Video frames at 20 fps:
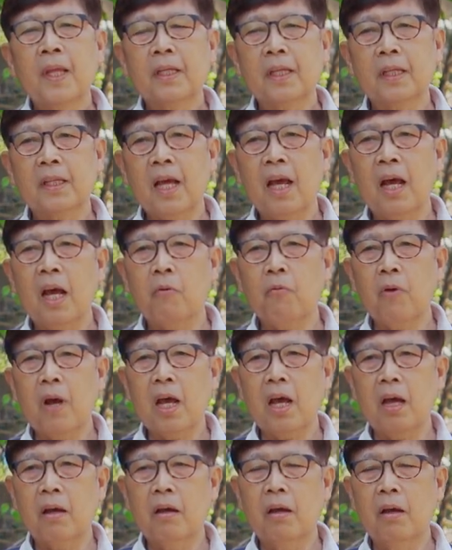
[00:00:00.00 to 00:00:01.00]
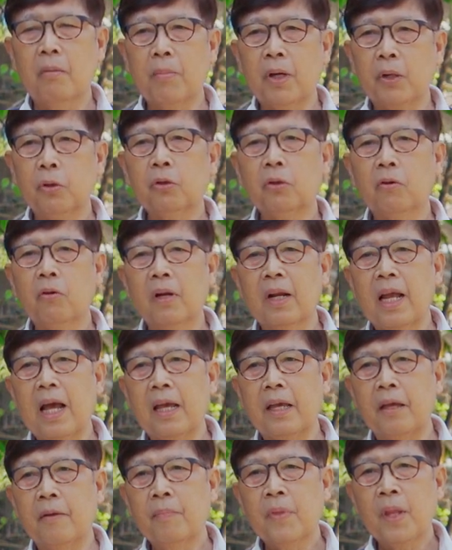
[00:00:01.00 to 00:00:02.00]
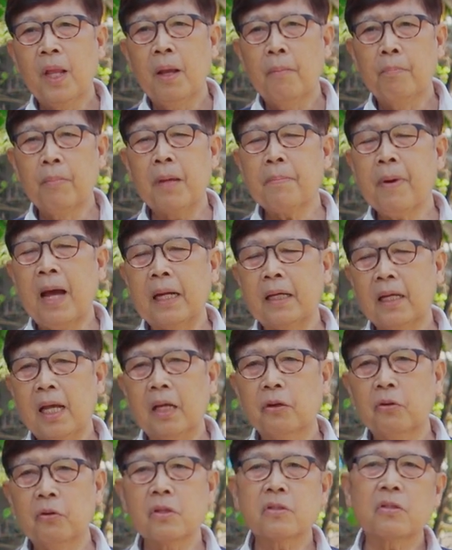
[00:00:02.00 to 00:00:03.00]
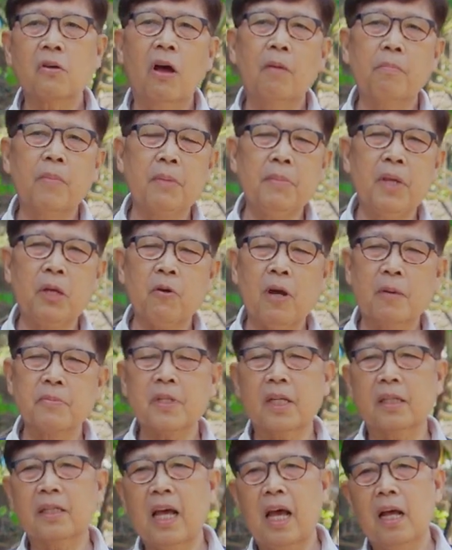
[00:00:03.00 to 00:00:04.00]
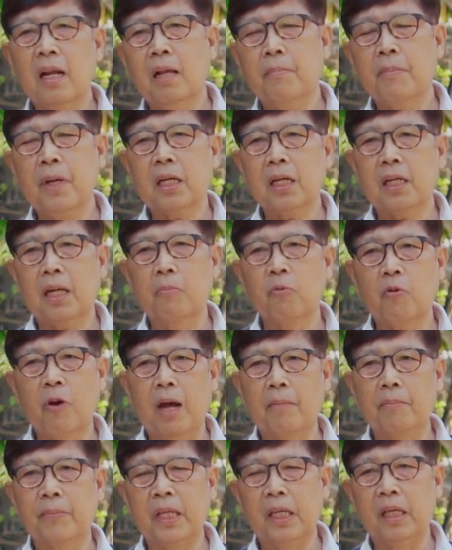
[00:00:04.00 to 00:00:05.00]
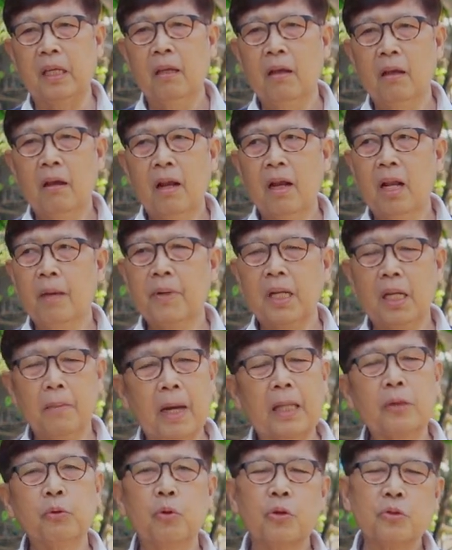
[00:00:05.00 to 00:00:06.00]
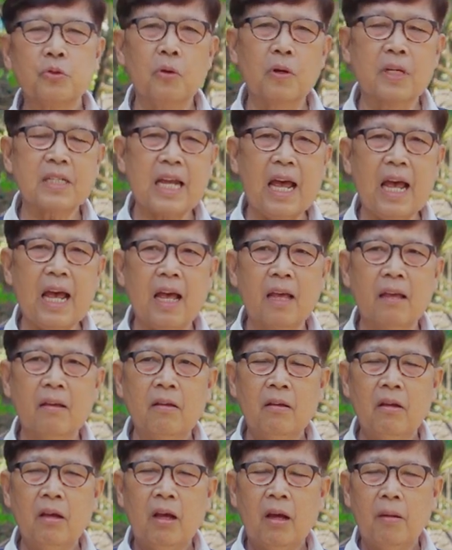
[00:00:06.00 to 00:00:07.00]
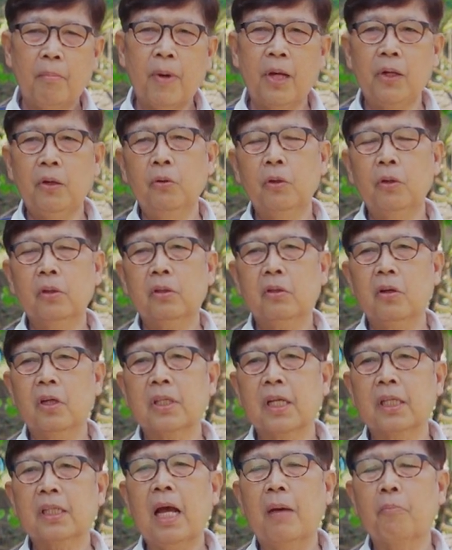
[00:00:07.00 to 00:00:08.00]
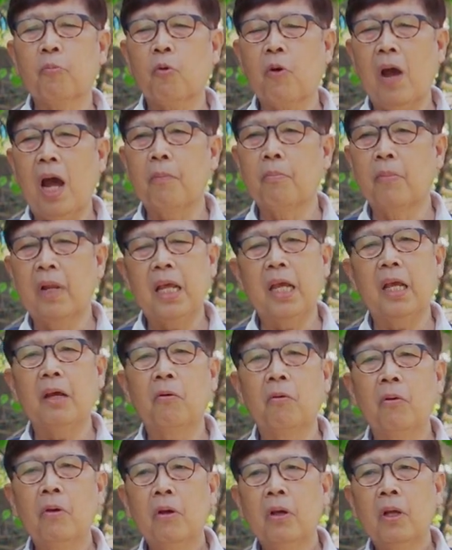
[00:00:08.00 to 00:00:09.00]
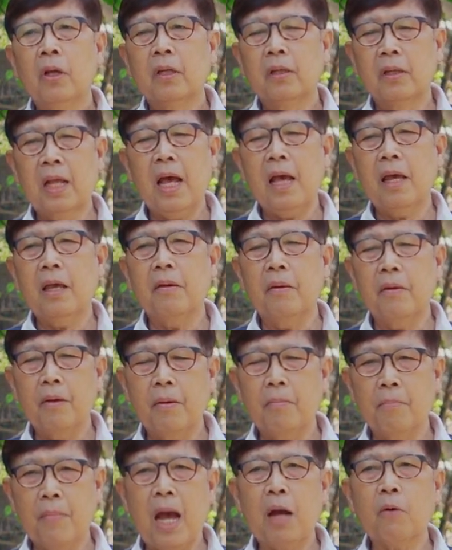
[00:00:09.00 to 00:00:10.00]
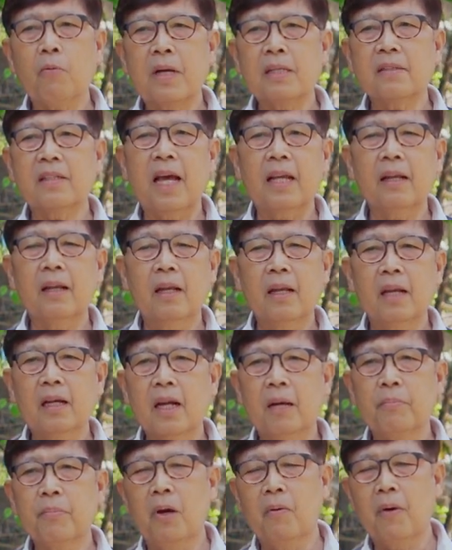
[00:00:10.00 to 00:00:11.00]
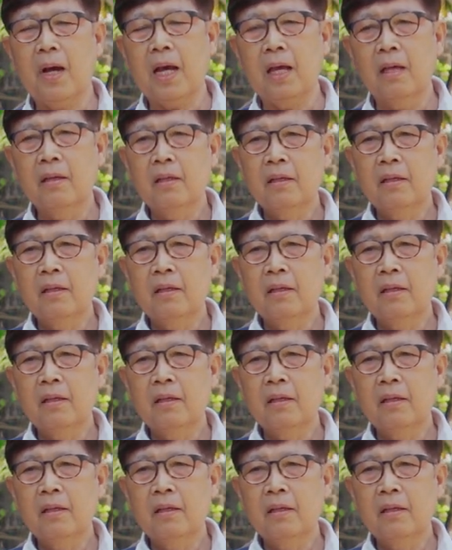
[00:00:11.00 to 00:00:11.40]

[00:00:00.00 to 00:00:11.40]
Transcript: แต่ถ้าหากว่ามนุษย์คนใดไม่ผ่านการทดสอบไม่มีความศรัทธาและไม่กระทำความดีและปฏิบัติตัวชั่วช้ามนุษย์ก็จะทำความเลวได้มากกว่าสัตว์นะครับเพราะว่า